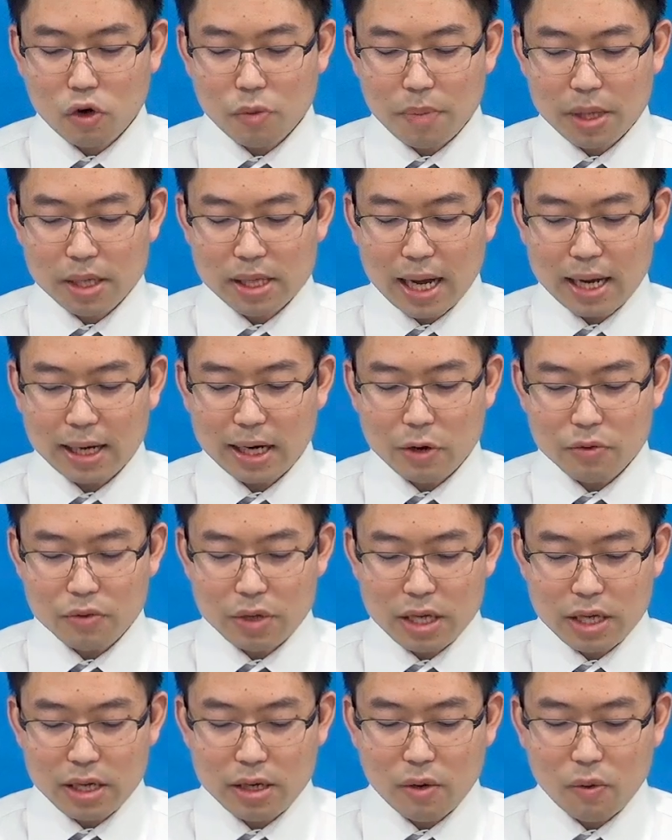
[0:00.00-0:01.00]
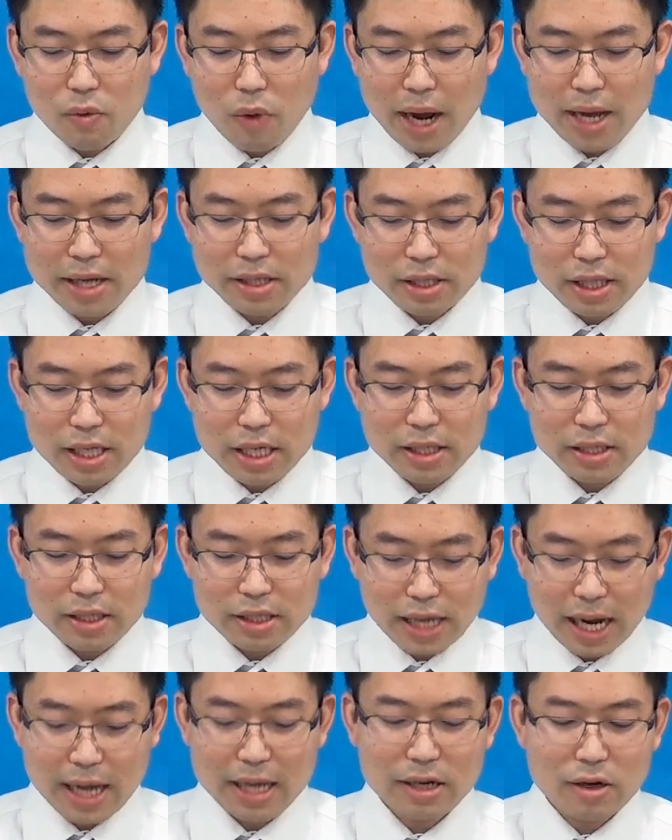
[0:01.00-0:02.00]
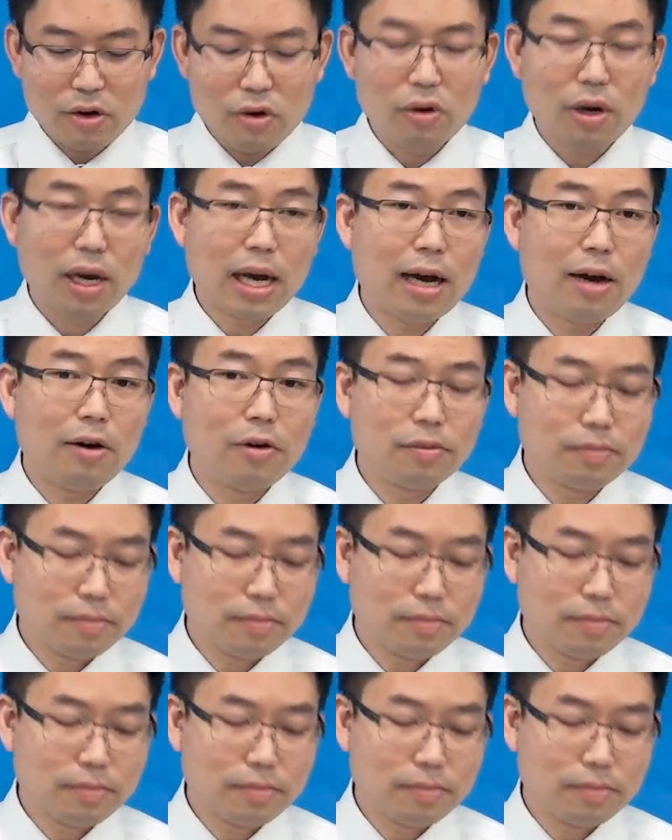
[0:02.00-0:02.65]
กฎบัญญัติเหล่านี้ไว้ที่ใจของเขา